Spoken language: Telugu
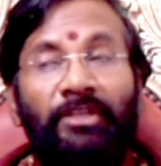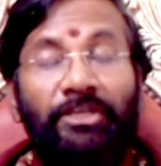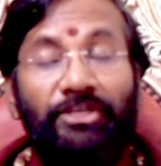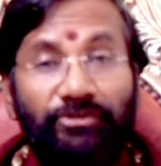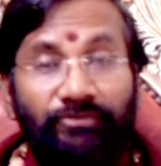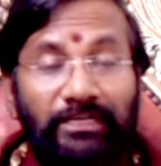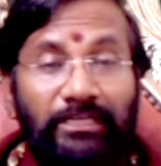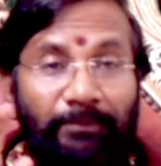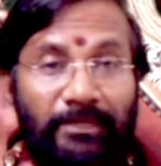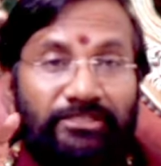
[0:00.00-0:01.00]

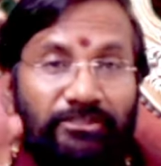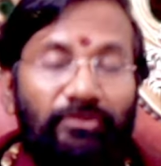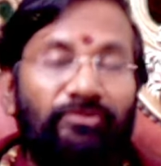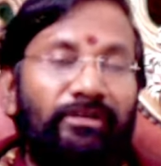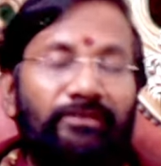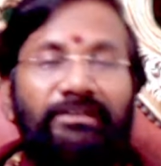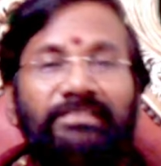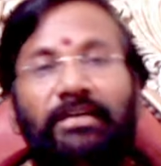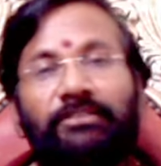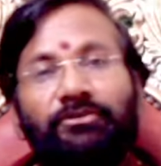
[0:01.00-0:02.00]
ఇటువంటి పరిస్థితులు ఉన్నటువంటి
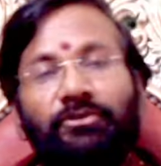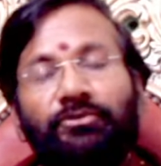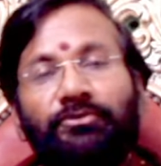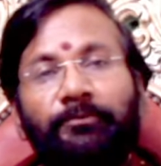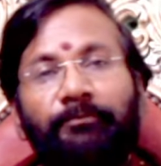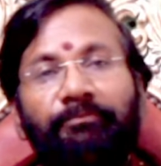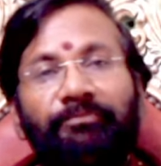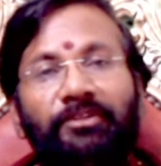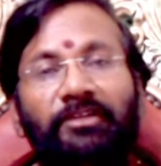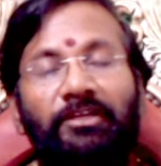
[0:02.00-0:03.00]
జాతకులు
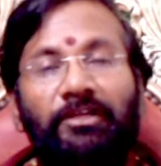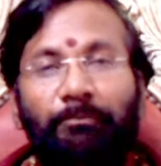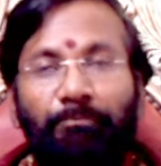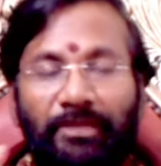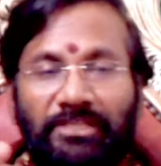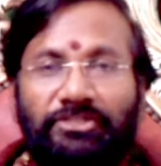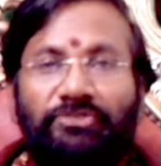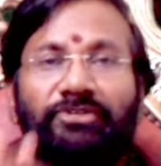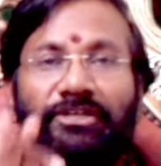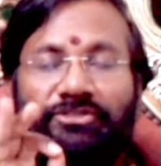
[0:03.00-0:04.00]

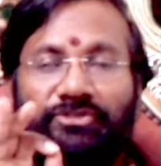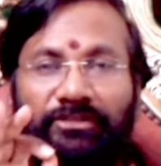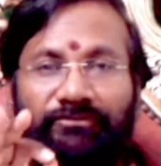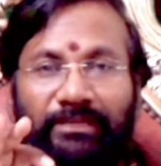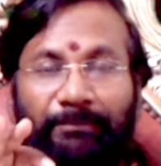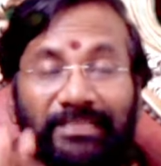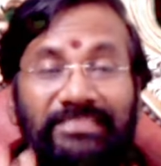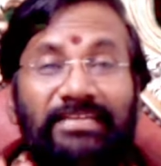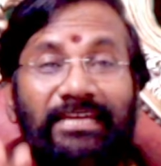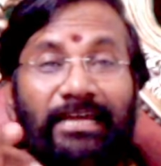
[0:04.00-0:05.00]
ప్రస్తుతం నడుస్తున్నటువంటి
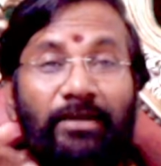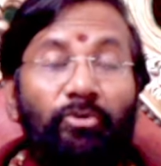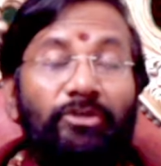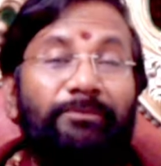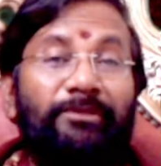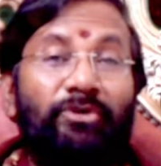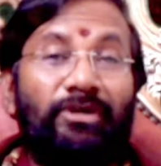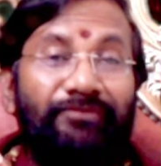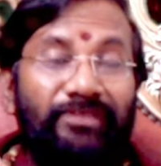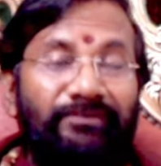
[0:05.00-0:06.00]
పంచగ్రహ కూటమి యొక్క
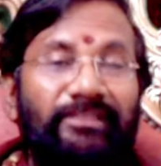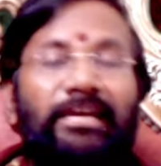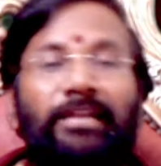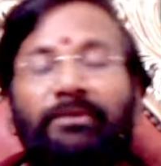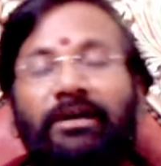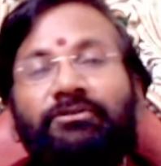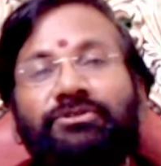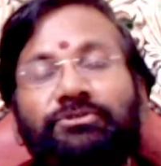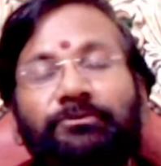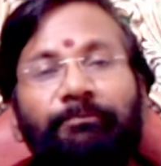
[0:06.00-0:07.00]
విధి విధానం
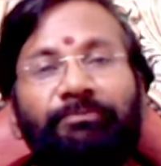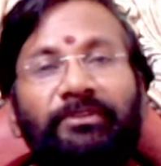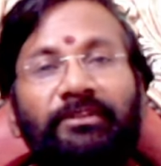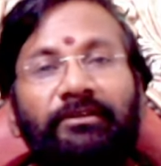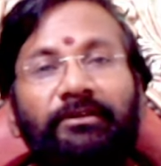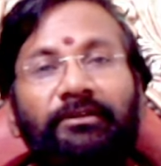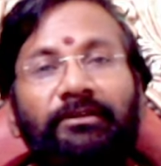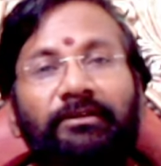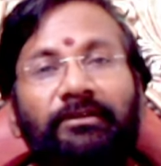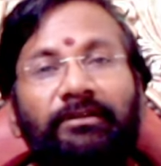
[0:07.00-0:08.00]
కావచ్చు
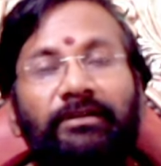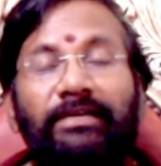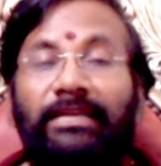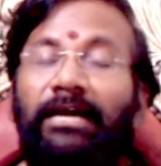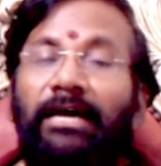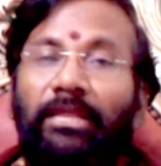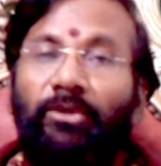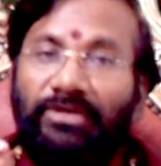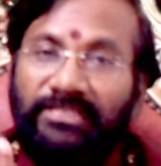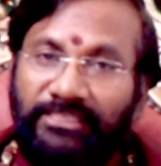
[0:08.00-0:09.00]
గ్రహాల
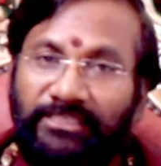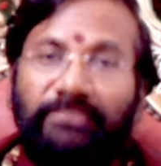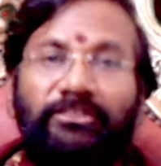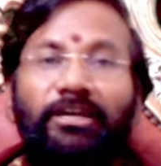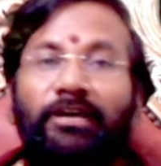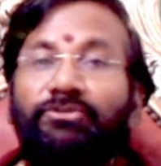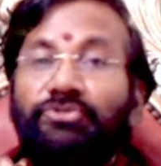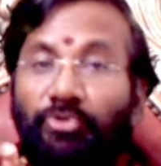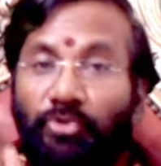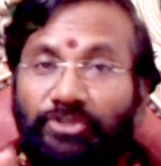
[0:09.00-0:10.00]
యొక్క స్థితిగతులు కావచ్చు
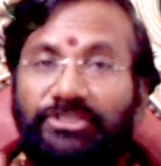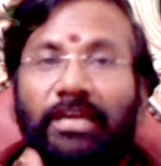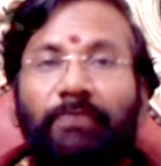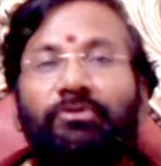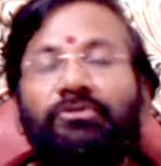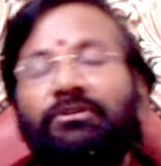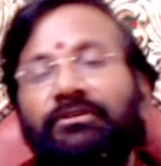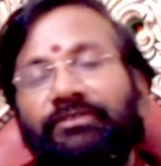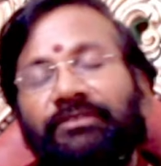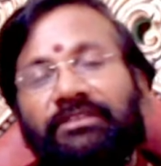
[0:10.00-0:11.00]
గోచారంలో
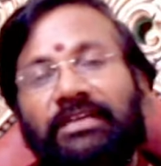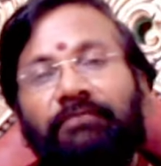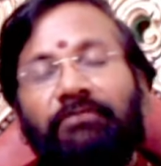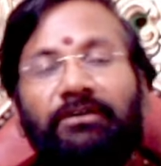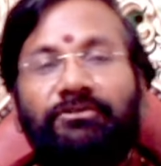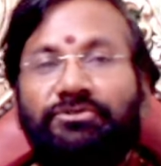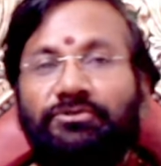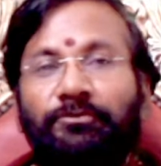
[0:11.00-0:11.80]
ఉన్నటువంటి విధి విధానం కావచ్చు